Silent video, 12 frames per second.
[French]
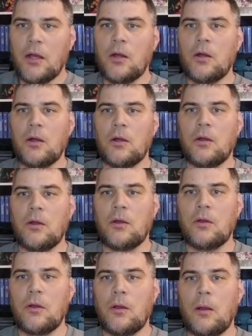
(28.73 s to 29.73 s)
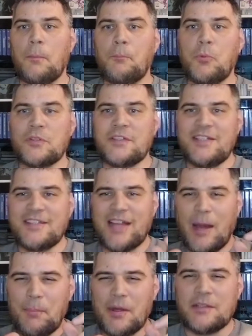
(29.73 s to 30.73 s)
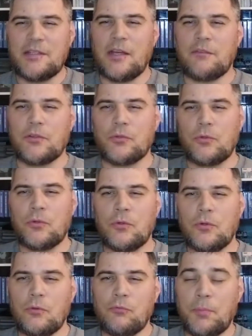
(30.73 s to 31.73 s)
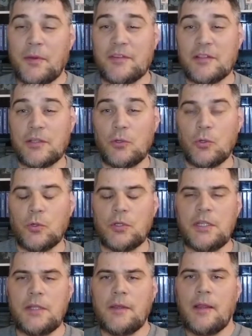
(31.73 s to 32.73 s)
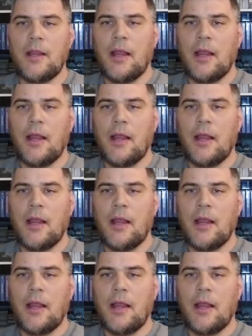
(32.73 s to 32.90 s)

Euh, petite aparté avant de vous présenter le colis.